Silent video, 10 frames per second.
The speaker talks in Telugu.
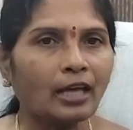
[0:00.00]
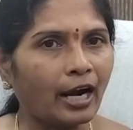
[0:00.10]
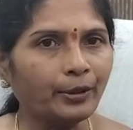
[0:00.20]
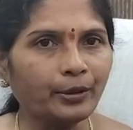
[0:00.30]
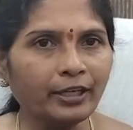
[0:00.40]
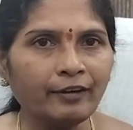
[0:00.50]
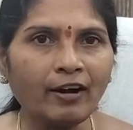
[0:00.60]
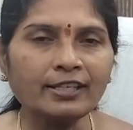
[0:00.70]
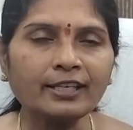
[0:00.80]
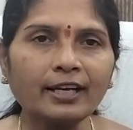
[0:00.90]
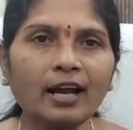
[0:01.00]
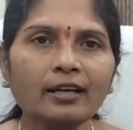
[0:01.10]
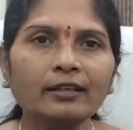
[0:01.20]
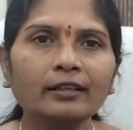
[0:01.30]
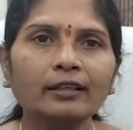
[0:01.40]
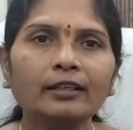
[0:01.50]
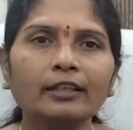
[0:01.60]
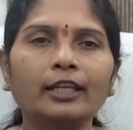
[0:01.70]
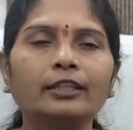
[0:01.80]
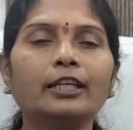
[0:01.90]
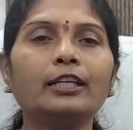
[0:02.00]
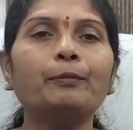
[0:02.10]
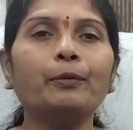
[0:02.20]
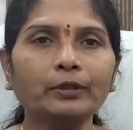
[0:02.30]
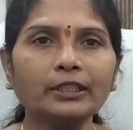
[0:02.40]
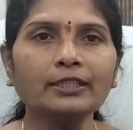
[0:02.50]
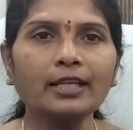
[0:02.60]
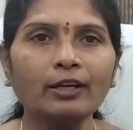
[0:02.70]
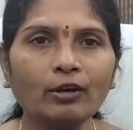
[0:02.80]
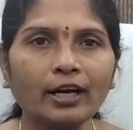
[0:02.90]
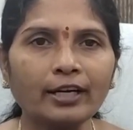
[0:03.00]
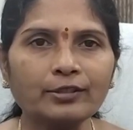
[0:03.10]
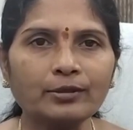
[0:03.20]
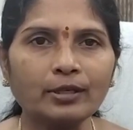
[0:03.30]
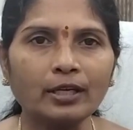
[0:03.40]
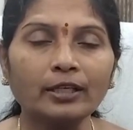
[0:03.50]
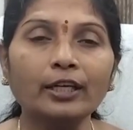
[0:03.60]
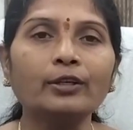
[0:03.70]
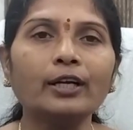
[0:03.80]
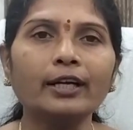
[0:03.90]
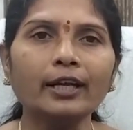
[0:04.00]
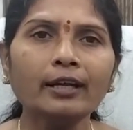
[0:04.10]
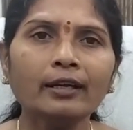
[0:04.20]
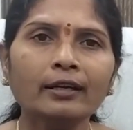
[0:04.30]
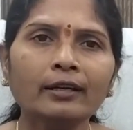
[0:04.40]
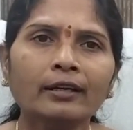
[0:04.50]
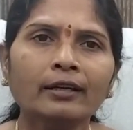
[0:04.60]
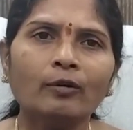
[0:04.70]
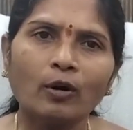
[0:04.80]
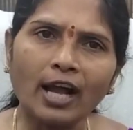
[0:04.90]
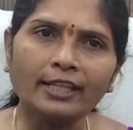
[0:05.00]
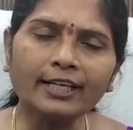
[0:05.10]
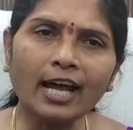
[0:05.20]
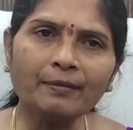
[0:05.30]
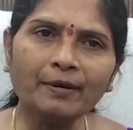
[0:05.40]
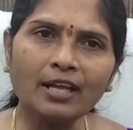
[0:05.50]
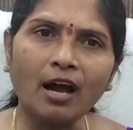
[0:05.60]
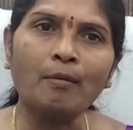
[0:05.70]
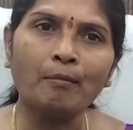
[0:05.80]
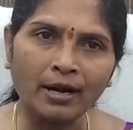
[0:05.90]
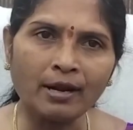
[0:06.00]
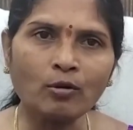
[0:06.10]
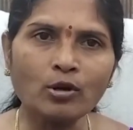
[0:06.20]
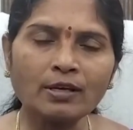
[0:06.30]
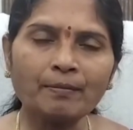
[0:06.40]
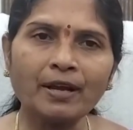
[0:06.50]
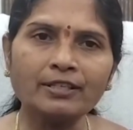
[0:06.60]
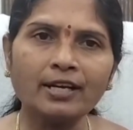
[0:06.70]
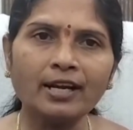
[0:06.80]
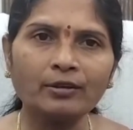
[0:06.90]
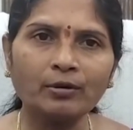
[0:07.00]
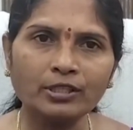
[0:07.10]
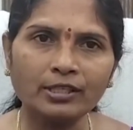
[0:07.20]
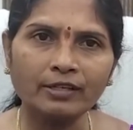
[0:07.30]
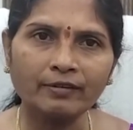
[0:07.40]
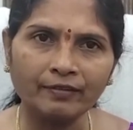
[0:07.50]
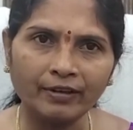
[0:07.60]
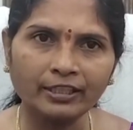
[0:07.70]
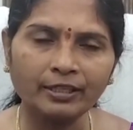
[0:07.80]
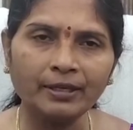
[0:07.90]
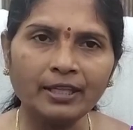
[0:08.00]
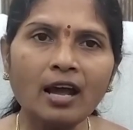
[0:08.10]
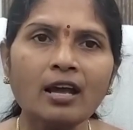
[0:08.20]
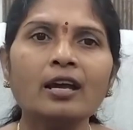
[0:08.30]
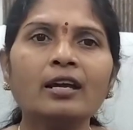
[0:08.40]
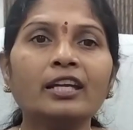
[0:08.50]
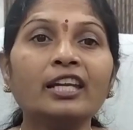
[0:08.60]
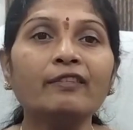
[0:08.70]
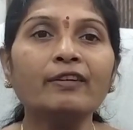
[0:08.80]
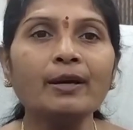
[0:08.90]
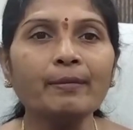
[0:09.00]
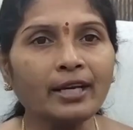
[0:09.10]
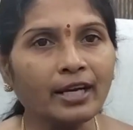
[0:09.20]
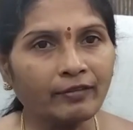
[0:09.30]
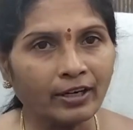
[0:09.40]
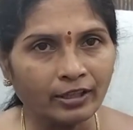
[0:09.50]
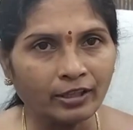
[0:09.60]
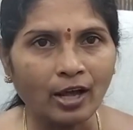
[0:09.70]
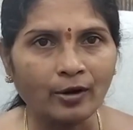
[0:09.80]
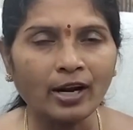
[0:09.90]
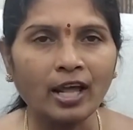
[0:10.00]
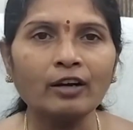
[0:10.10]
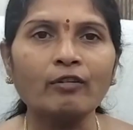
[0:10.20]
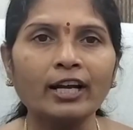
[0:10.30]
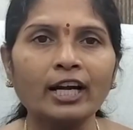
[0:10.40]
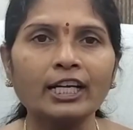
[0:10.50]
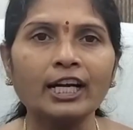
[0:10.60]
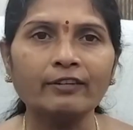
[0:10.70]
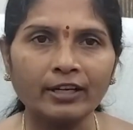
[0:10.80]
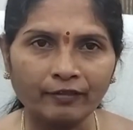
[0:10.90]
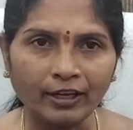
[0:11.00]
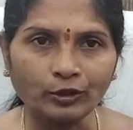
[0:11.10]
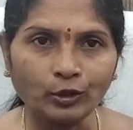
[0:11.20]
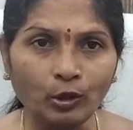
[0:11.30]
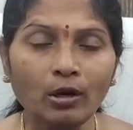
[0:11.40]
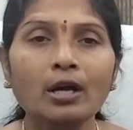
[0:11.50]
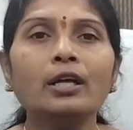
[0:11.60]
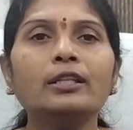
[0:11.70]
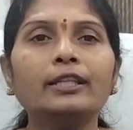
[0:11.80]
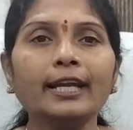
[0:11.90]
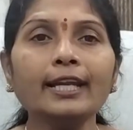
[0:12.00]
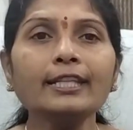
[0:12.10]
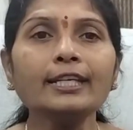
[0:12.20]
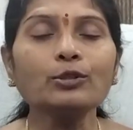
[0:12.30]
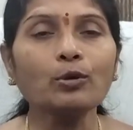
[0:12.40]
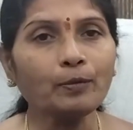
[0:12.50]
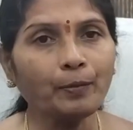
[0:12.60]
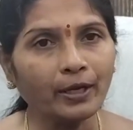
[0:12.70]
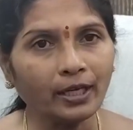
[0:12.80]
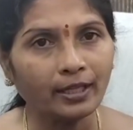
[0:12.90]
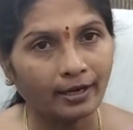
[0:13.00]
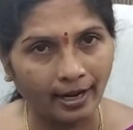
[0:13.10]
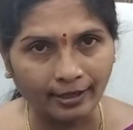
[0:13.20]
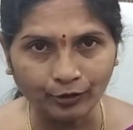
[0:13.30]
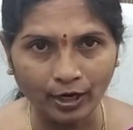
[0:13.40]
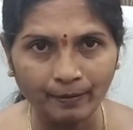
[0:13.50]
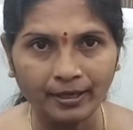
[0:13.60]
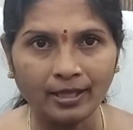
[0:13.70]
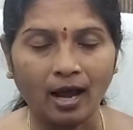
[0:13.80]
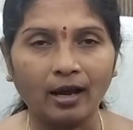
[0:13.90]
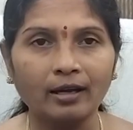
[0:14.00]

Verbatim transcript: తాండూరు నివాసిగా నేను దీన్ని పూర్తి స్థాయిలో ఖండిస్తున్నాను ఎందుకంటే ఒక అధికారి మీద మన కోసం పనిచేయడానికి వచ్చినటువంటి వ్యక్తి మీద ఈ విధమైనటువంటి దారుణాలకు ఒడగట్టినటువంటి వ్యక్తులు దీన్ని తీసుకొని పోయి రైతుల మీద